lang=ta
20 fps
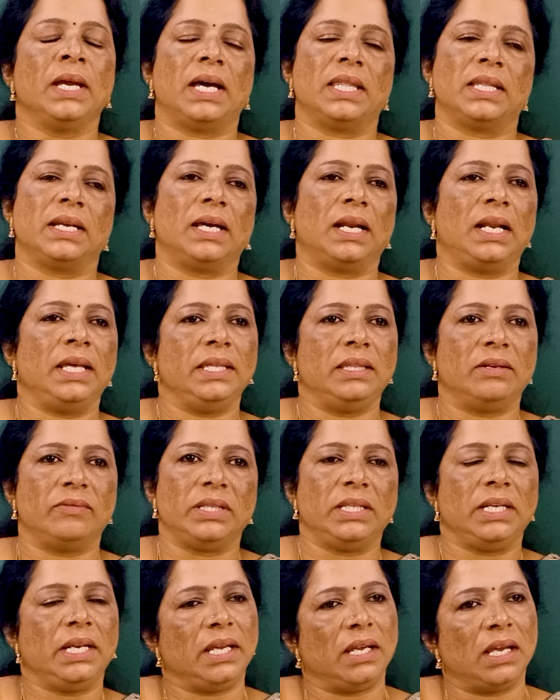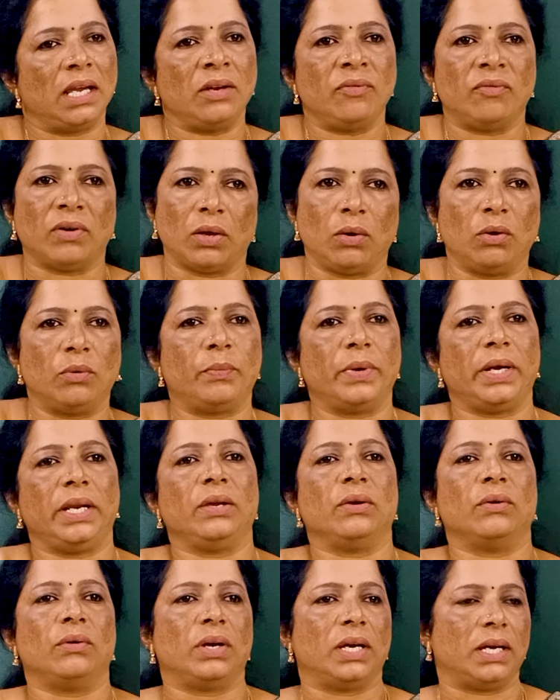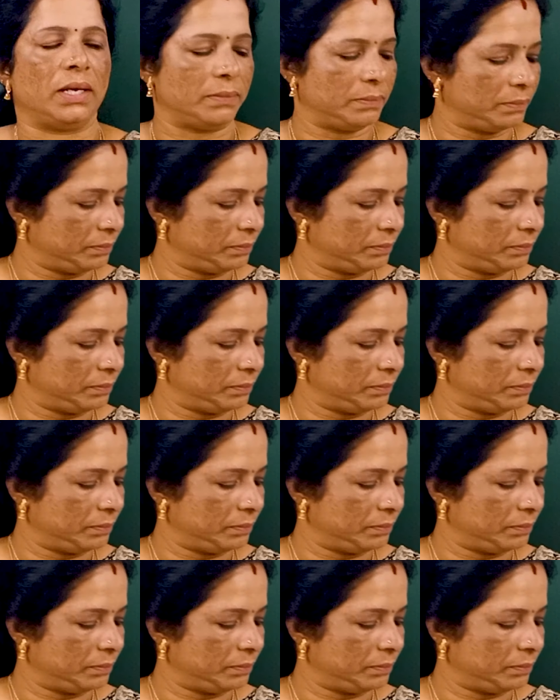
அதனால் இதை வந்து நீங்கள் ஃபாலோ பண்ணிக்கோங்க